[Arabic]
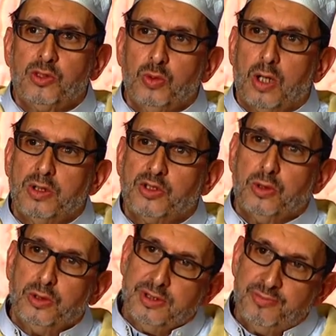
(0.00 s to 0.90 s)

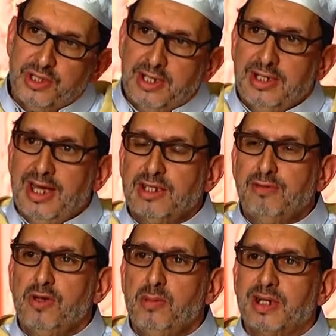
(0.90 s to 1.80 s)
ووجه يأتي
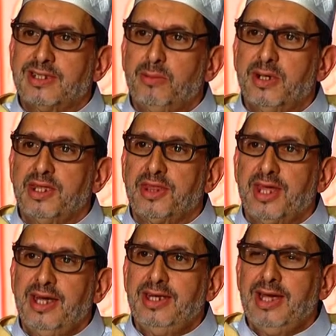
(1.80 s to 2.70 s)
في المرتبة
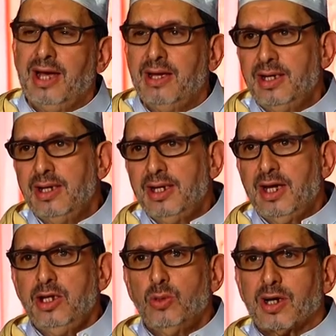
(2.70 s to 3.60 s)
الثانية
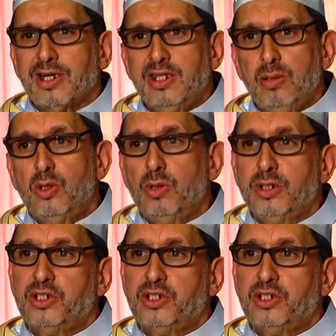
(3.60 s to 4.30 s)
يعني نقدم الوجه